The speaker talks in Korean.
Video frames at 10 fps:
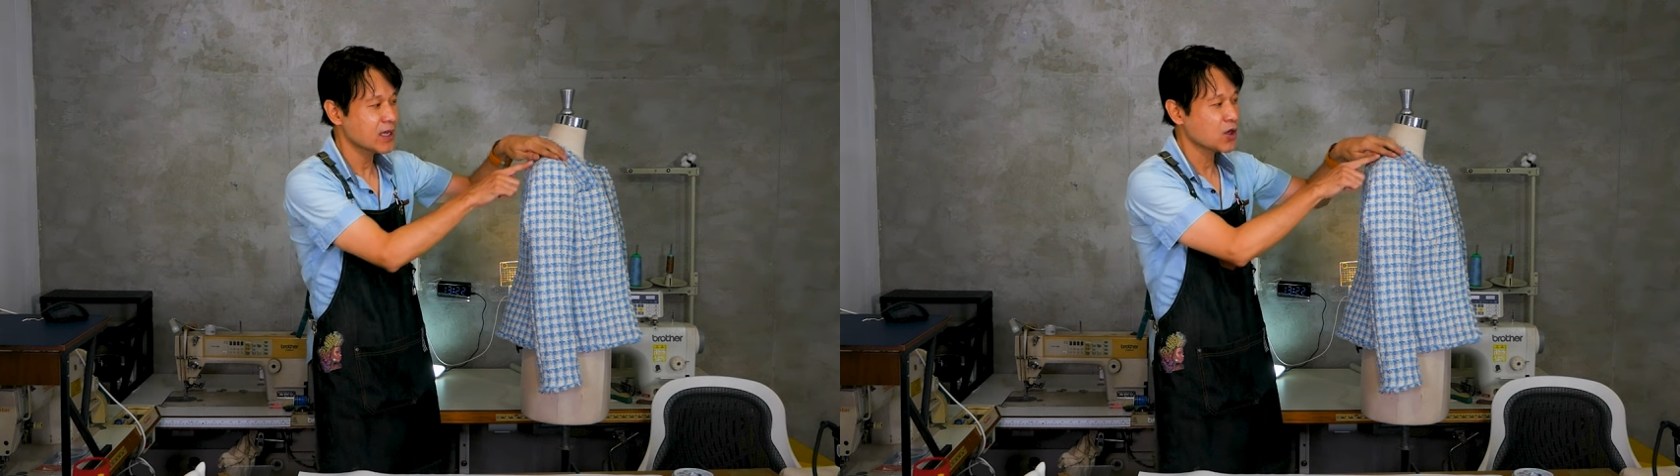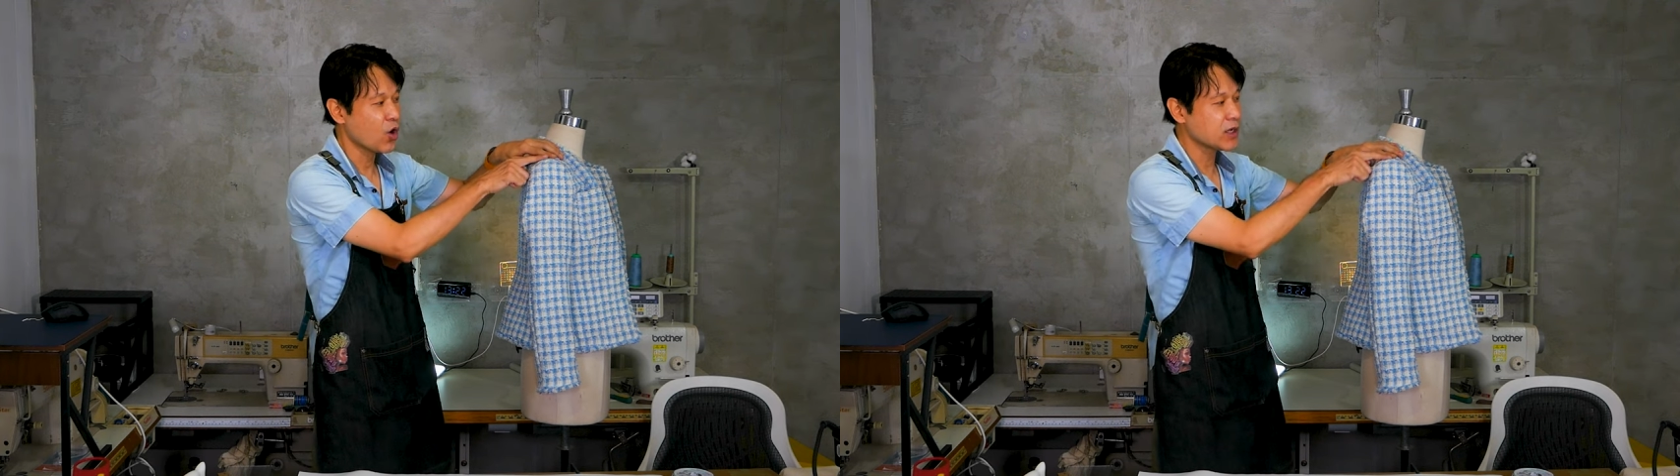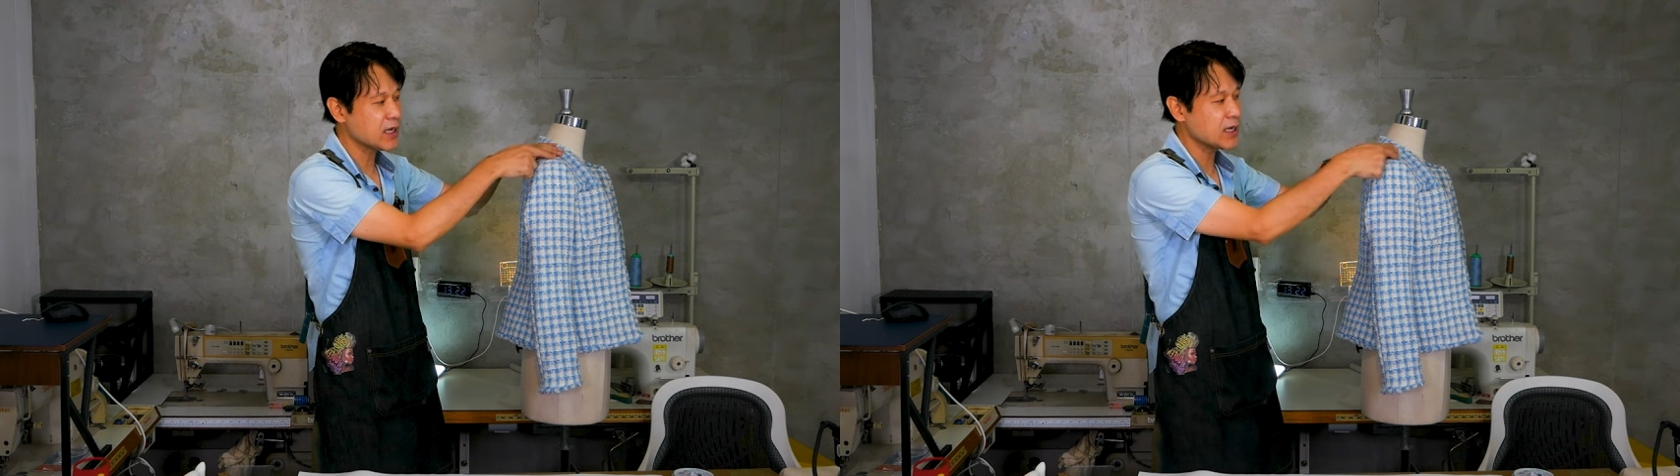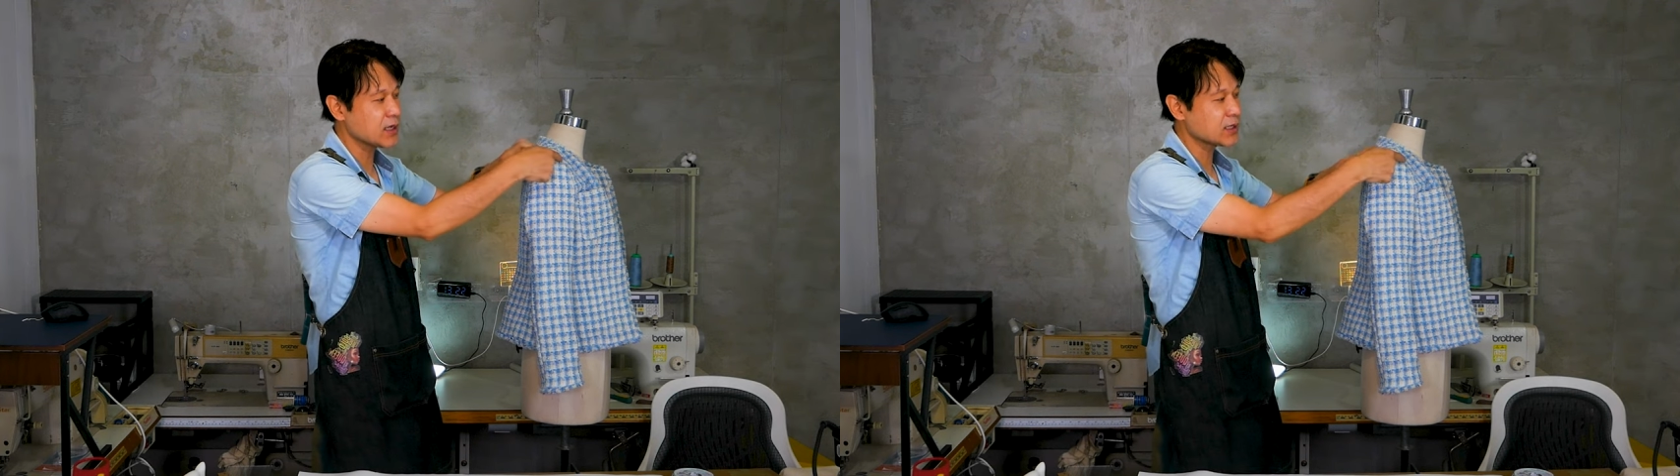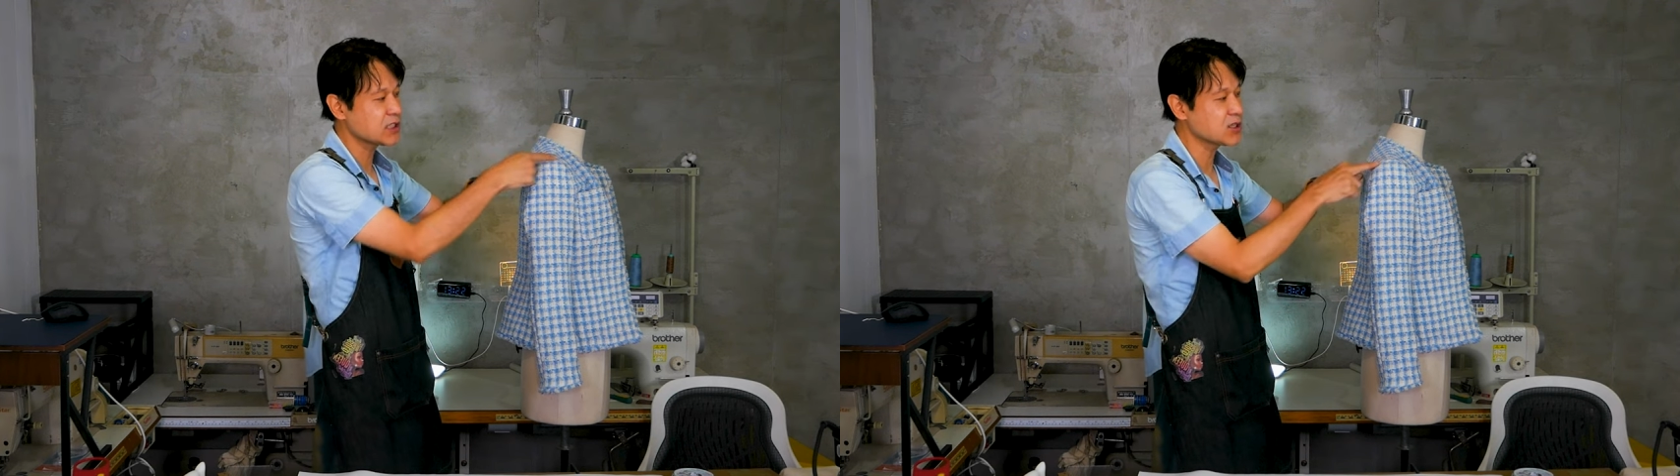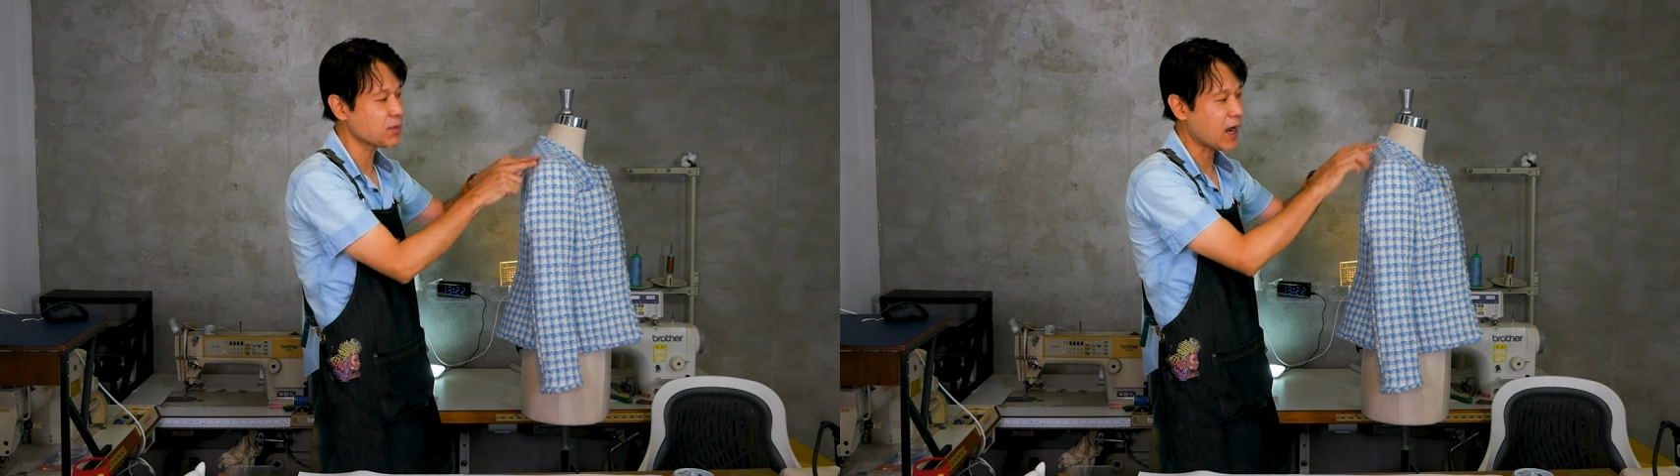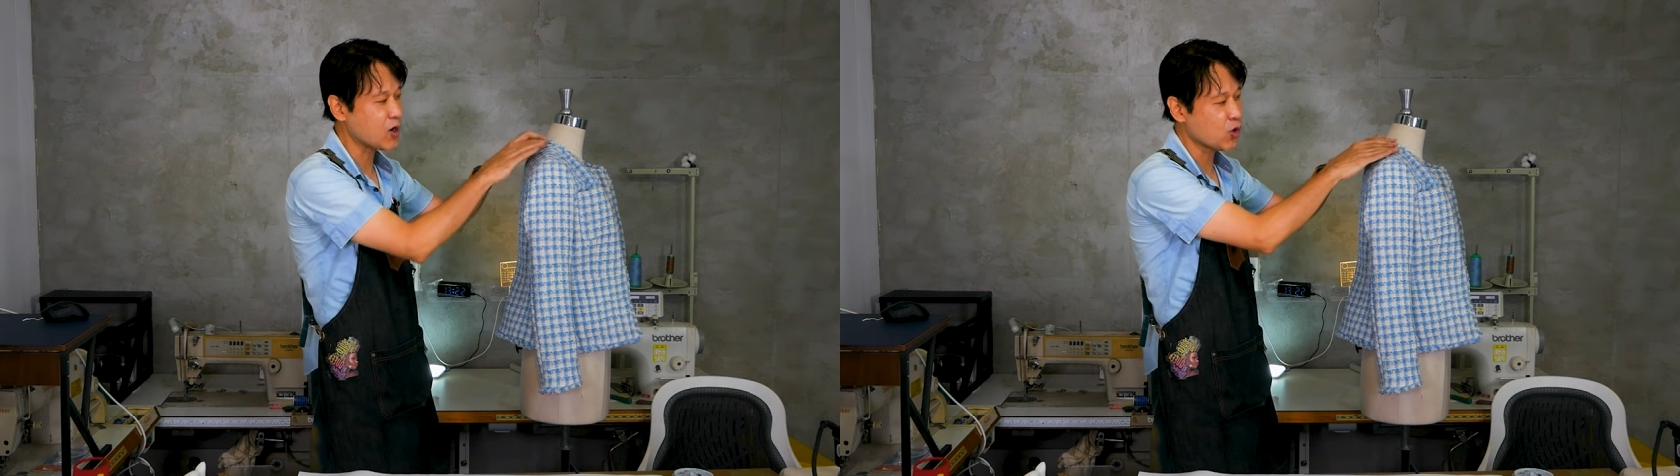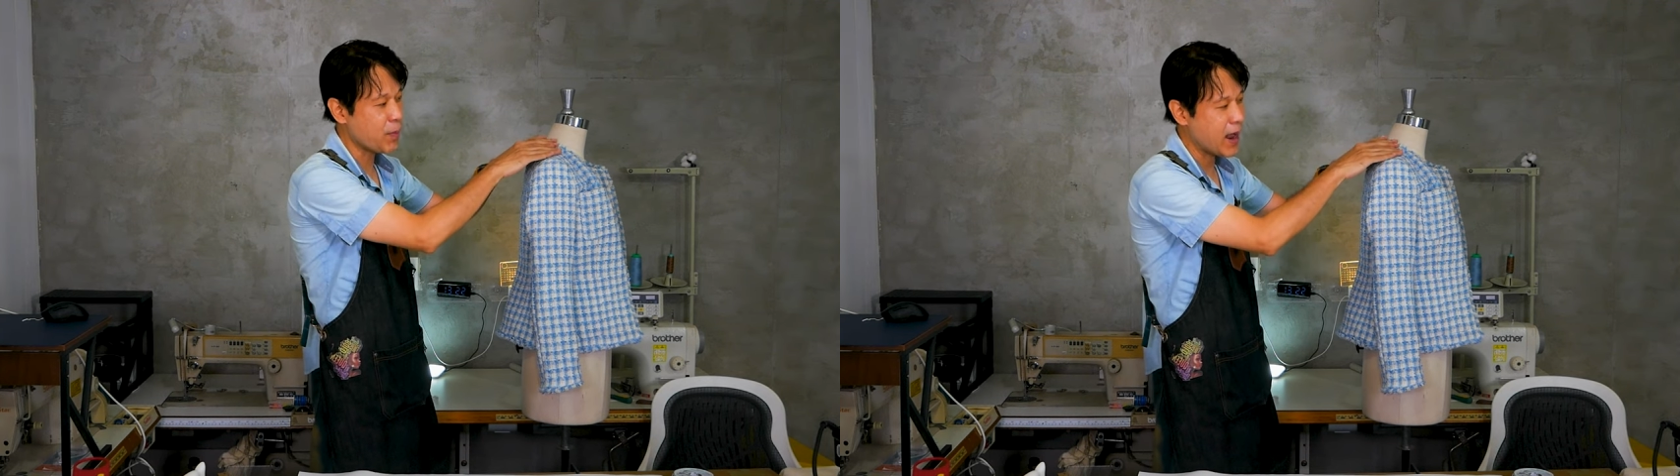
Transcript: 여기 시접 가르고